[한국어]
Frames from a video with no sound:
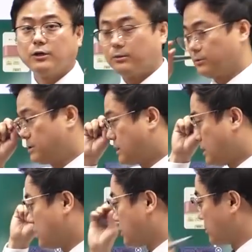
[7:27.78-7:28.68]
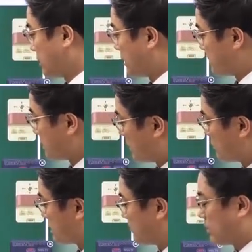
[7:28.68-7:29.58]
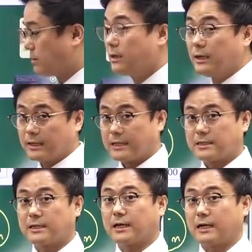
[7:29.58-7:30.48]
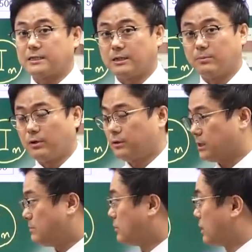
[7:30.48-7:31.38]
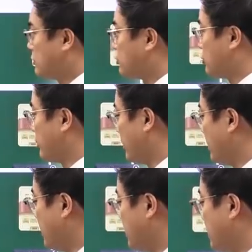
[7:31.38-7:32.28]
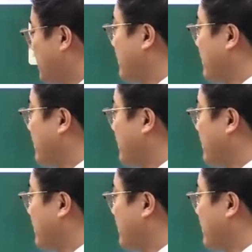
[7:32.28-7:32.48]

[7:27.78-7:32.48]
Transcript: 여러분 실질적으로 이 값이 나오는지 한번 계산기 같이 한번 입력해 주시고요. 이